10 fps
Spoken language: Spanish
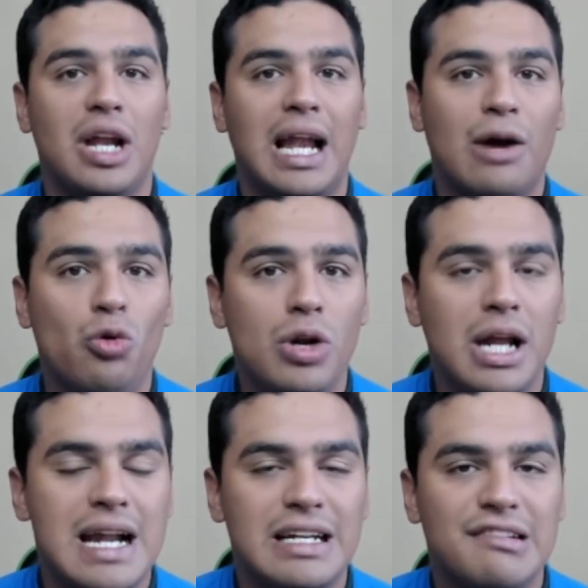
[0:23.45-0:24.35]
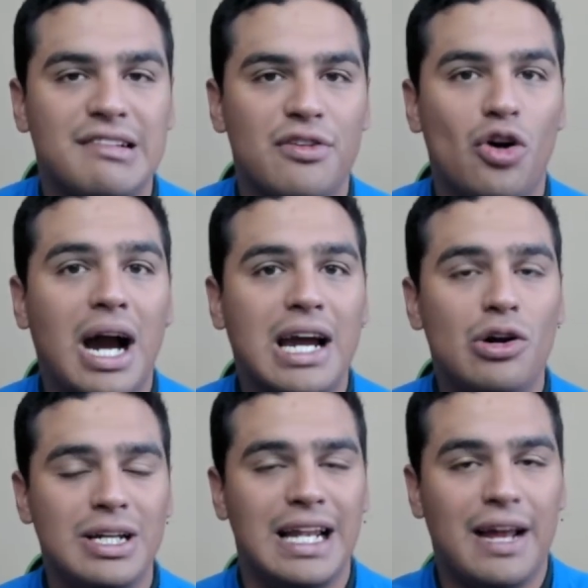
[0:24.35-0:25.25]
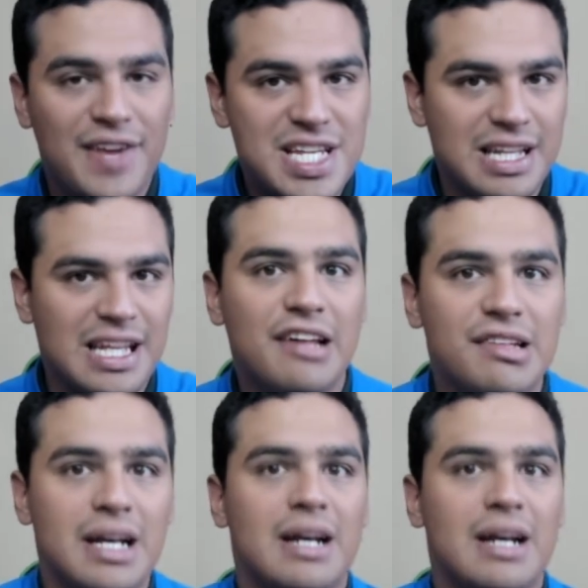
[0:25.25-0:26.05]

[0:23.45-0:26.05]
Laguna en el Estadio Akron en la fecha 10